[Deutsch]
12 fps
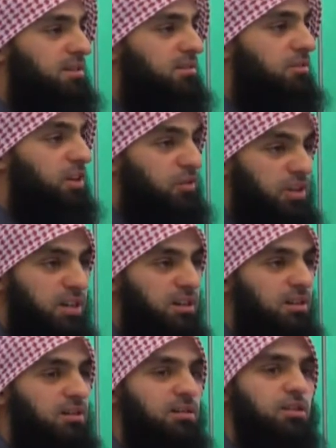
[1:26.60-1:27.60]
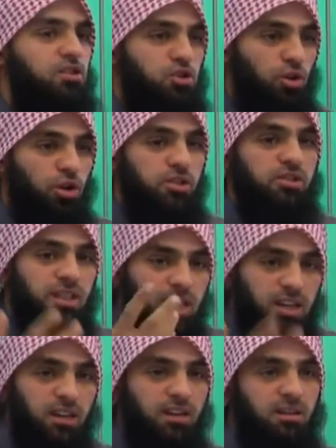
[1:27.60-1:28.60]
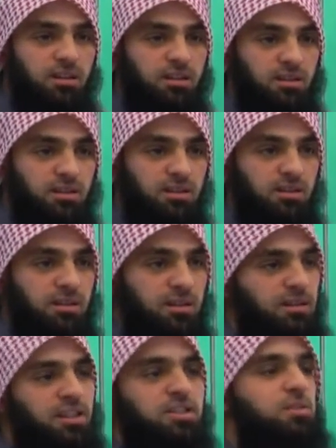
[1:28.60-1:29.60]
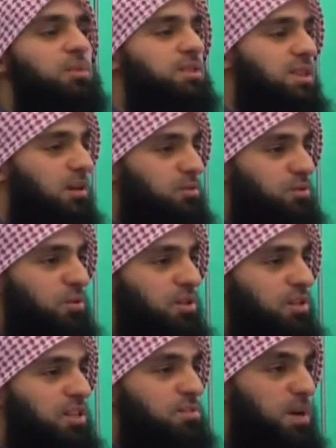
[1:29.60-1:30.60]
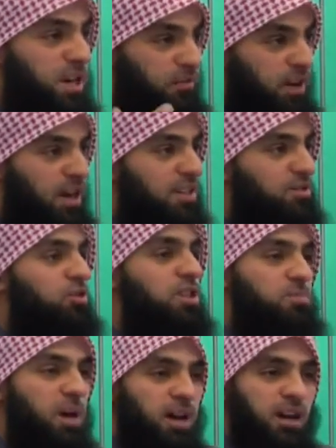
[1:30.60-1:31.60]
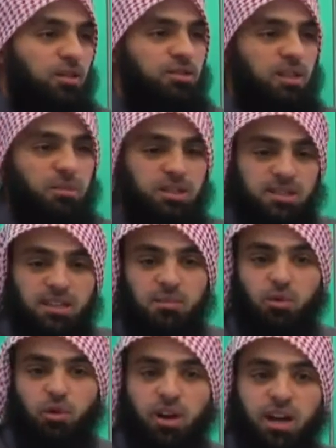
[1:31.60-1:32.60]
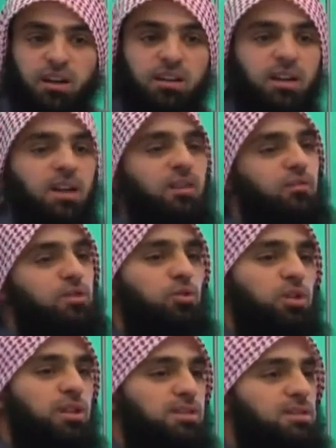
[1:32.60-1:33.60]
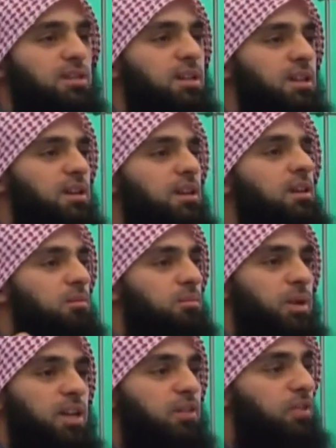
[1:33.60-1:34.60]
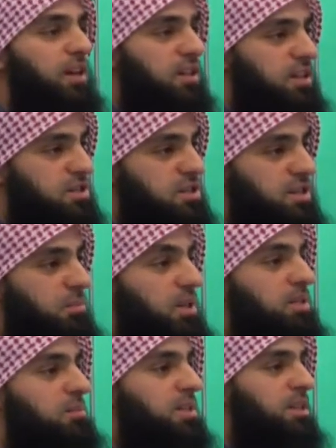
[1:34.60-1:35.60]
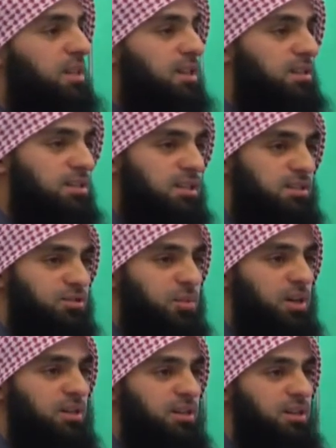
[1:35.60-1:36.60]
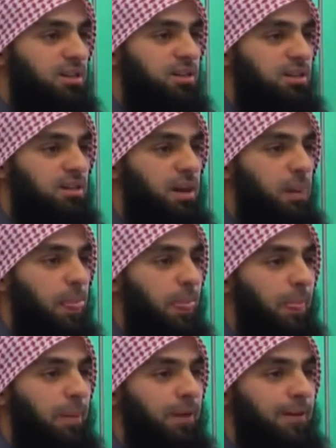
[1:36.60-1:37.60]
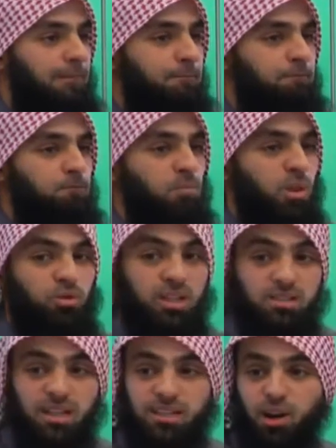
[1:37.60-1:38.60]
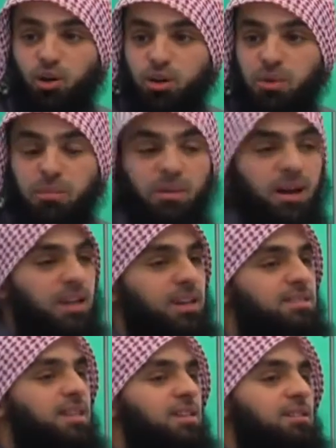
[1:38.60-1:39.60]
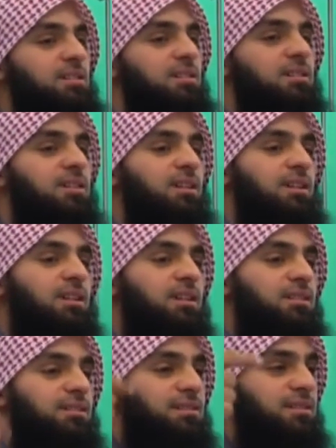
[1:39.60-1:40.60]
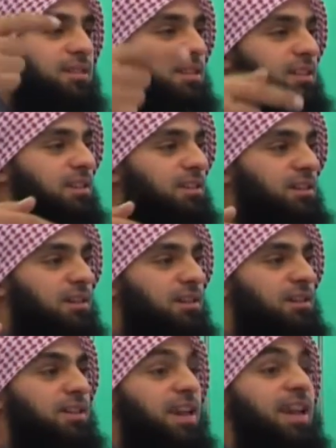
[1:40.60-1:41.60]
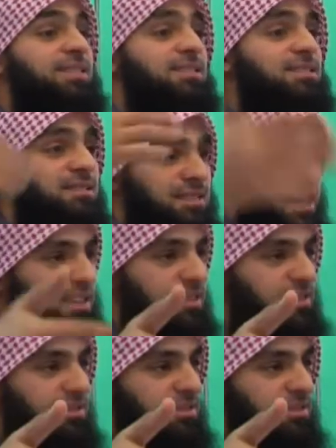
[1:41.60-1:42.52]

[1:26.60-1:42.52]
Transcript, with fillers: Weil wir den Stolz, die Ehre nicht im Islam suchen. Nicht bei der Wahrheit suchen, nicht bei Allah und seinem Gesandten im Koran. Wir suchen es bei den weltlichen Dingen, bei den materiellen Dingen, subhanallah. Und das sagte auch Imam Malik, er sagte, die in der letzten Zeit,